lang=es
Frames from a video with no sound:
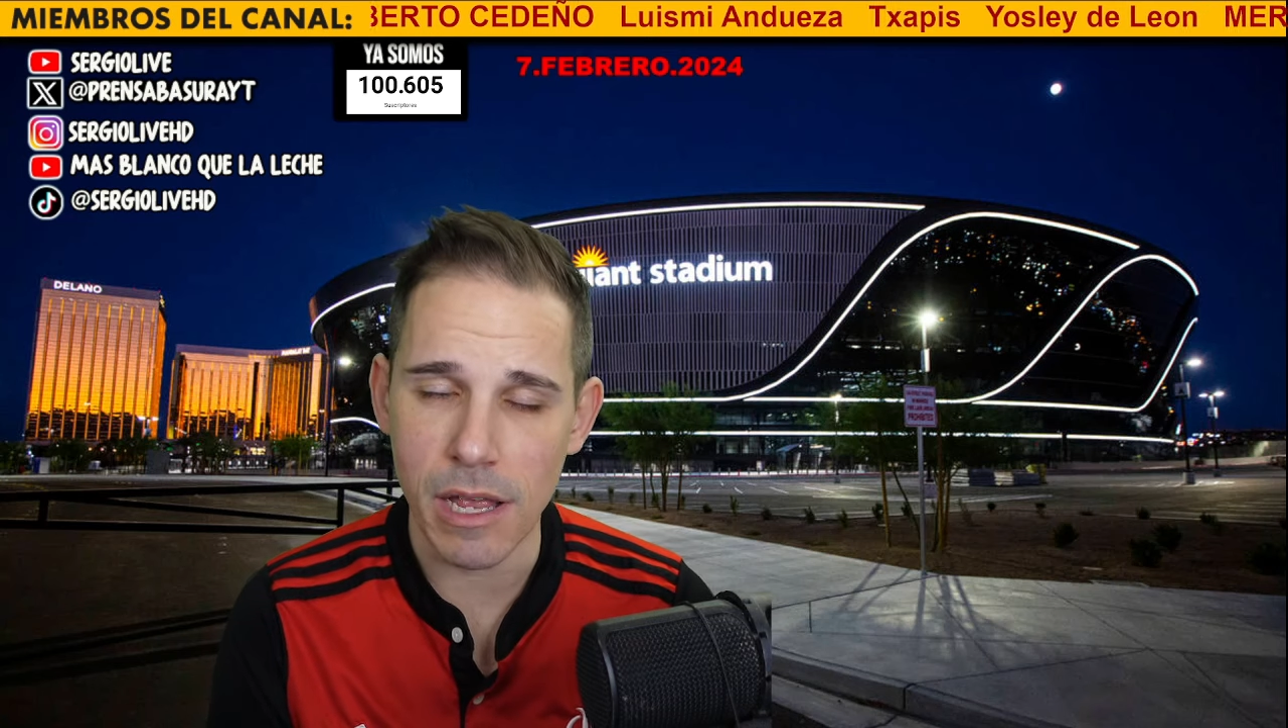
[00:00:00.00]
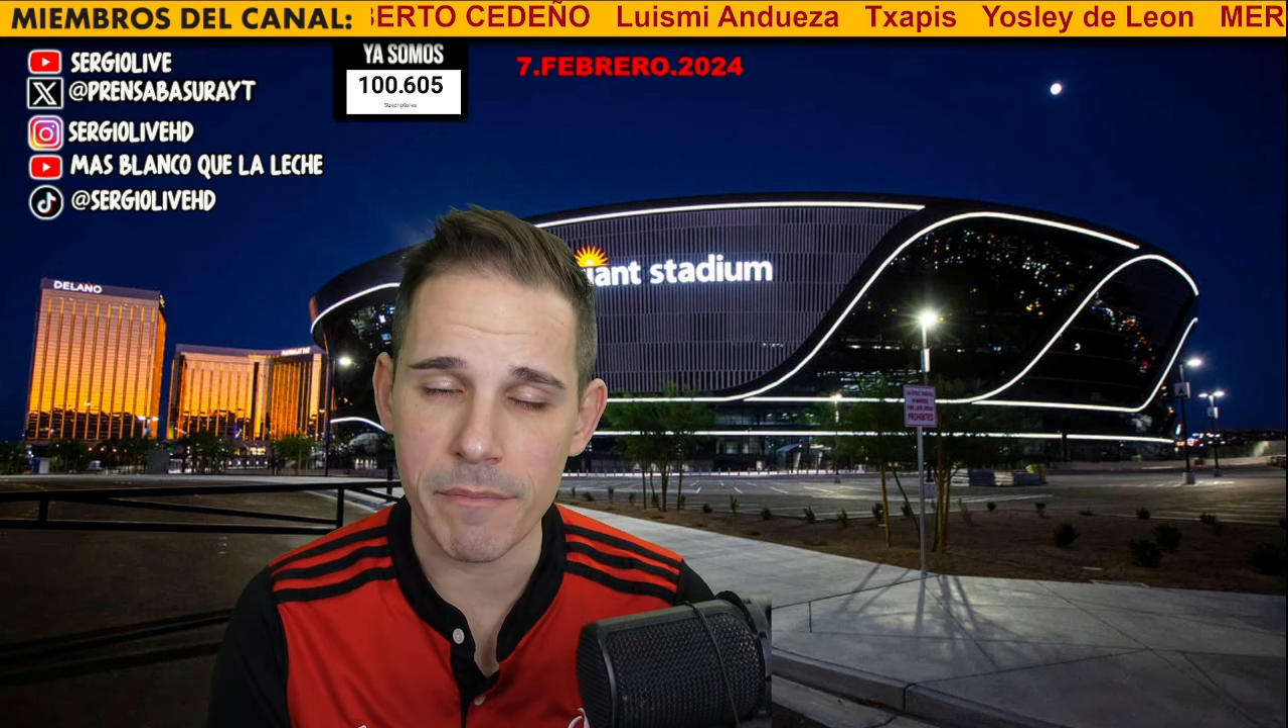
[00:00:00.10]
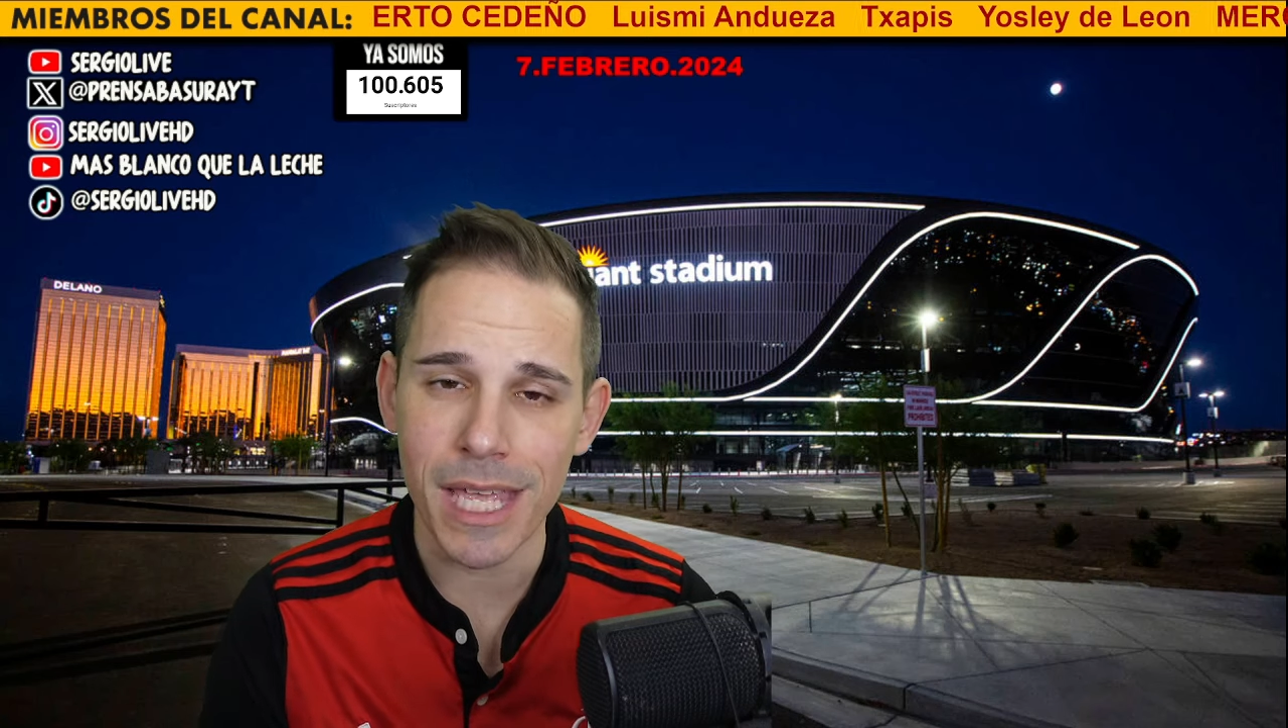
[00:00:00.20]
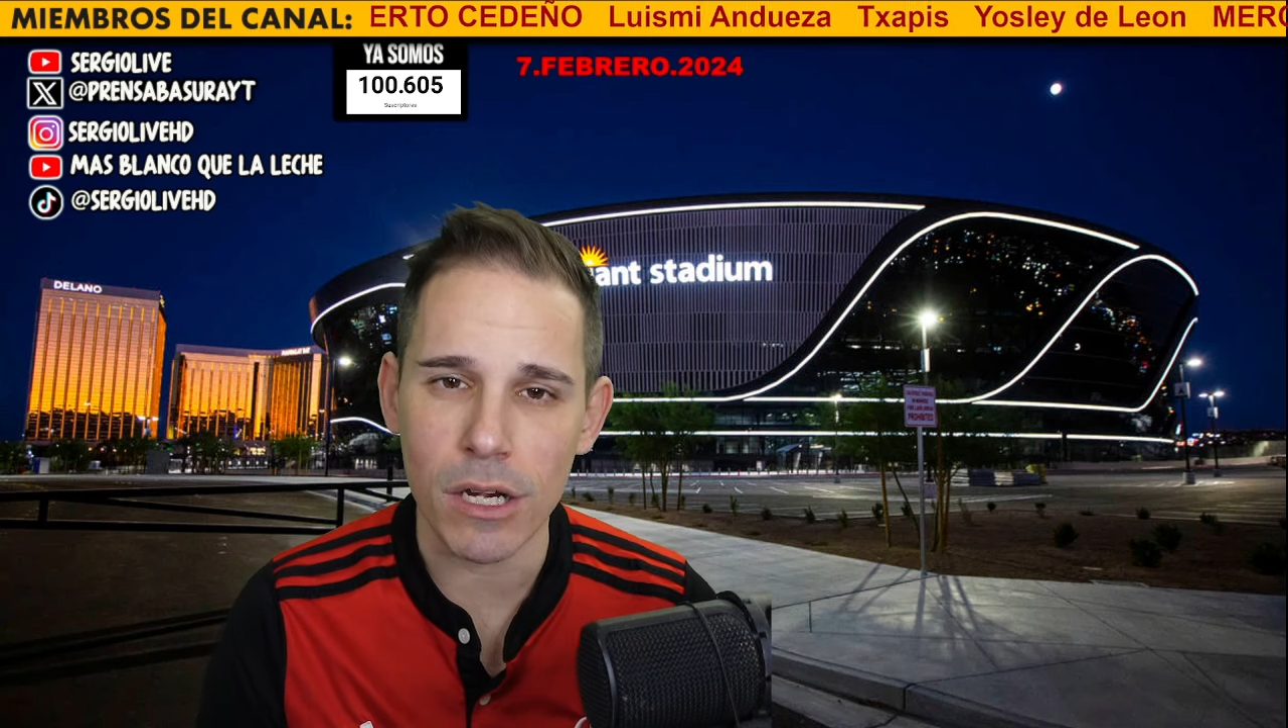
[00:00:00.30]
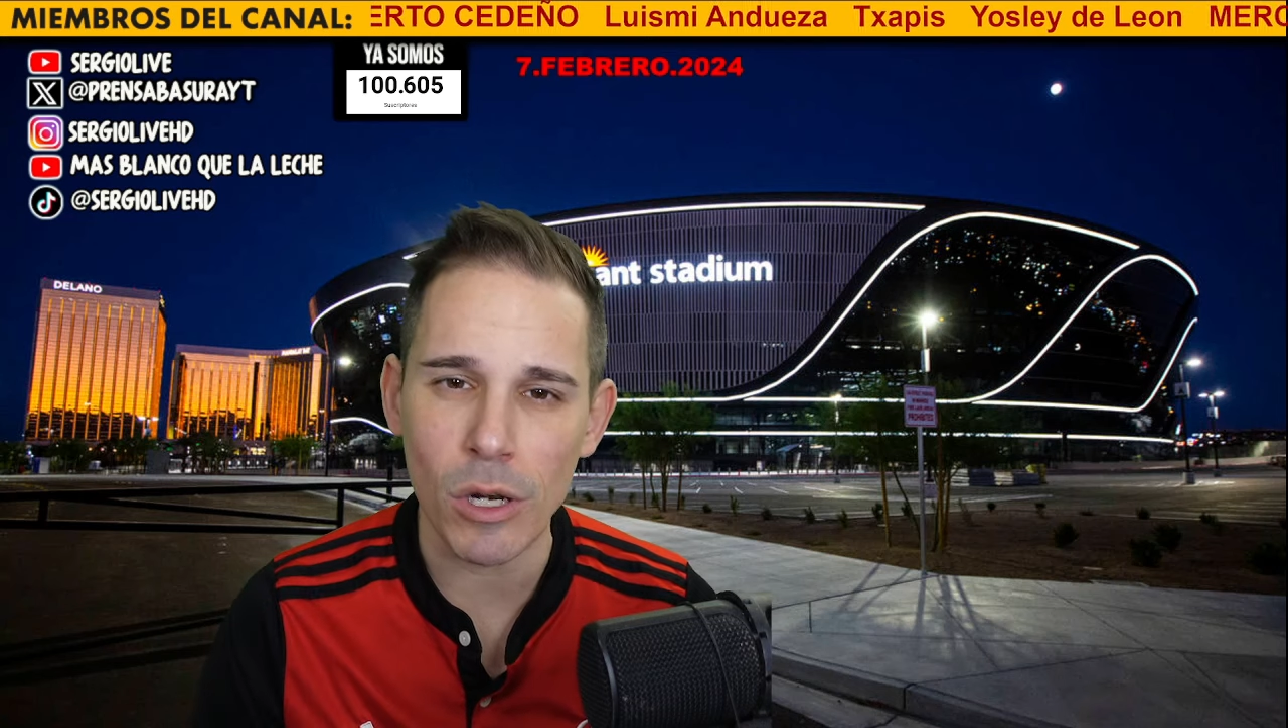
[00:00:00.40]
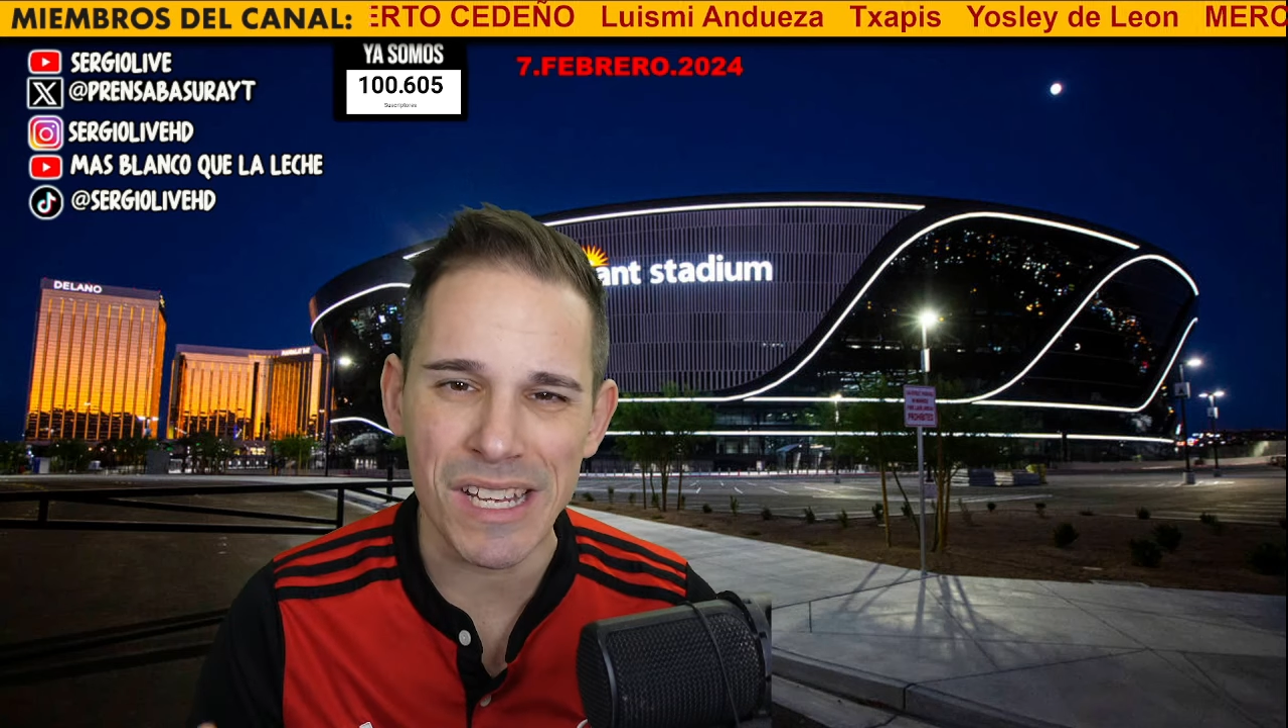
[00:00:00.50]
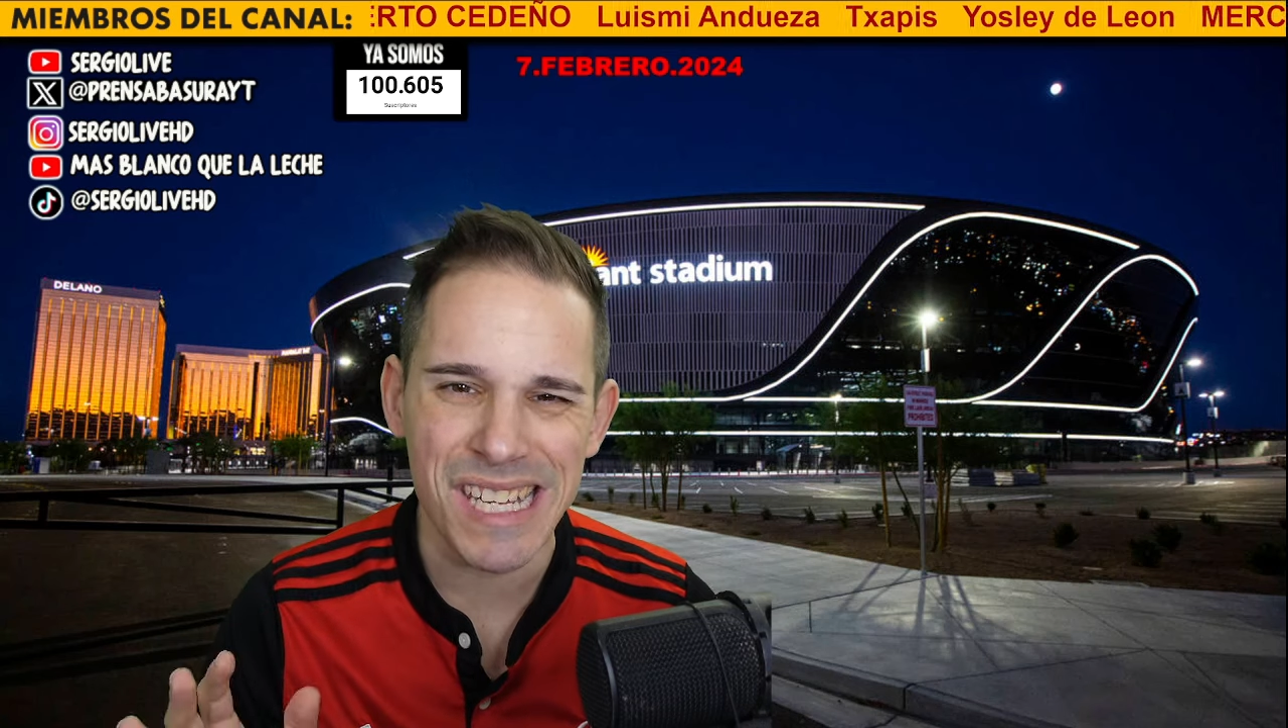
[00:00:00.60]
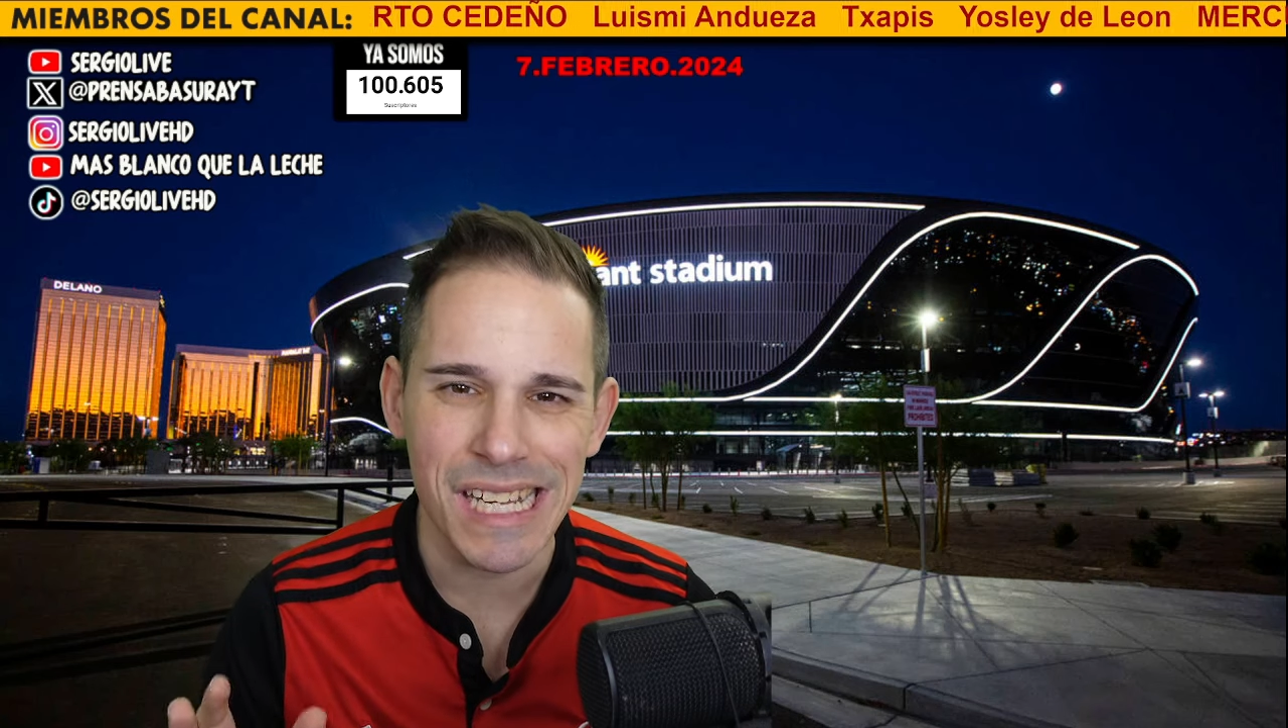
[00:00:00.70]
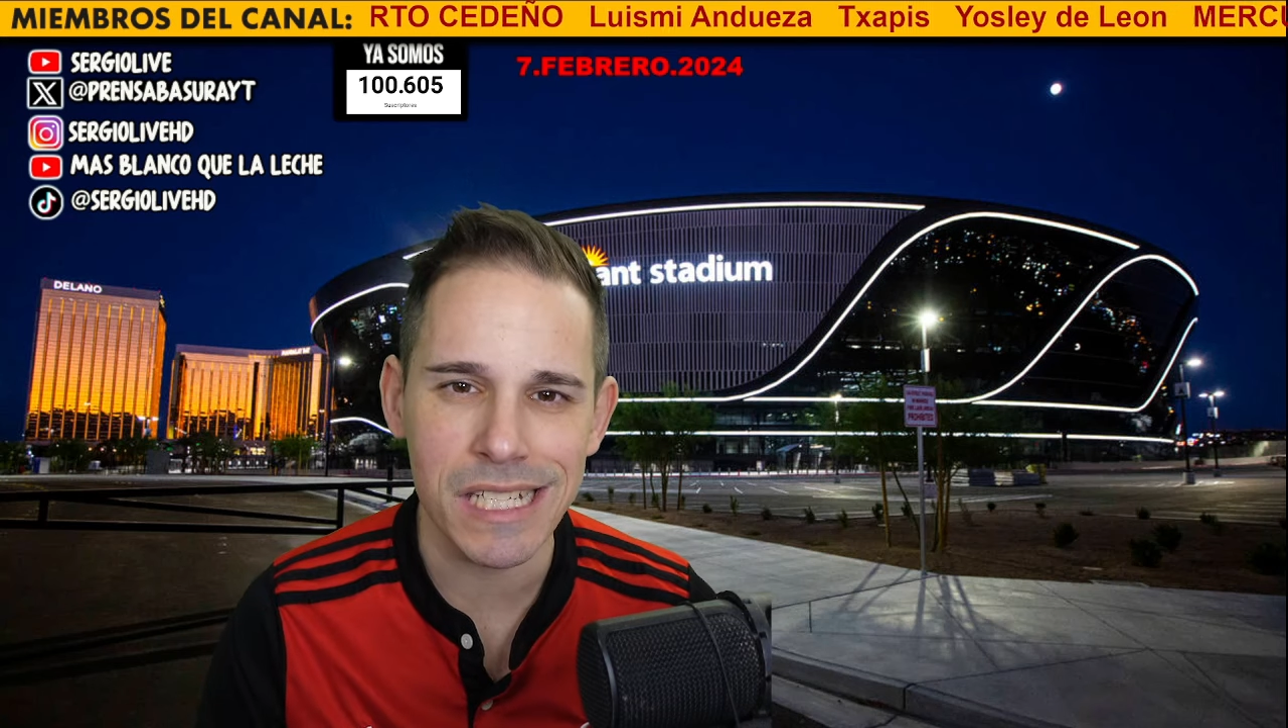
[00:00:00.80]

a miércoles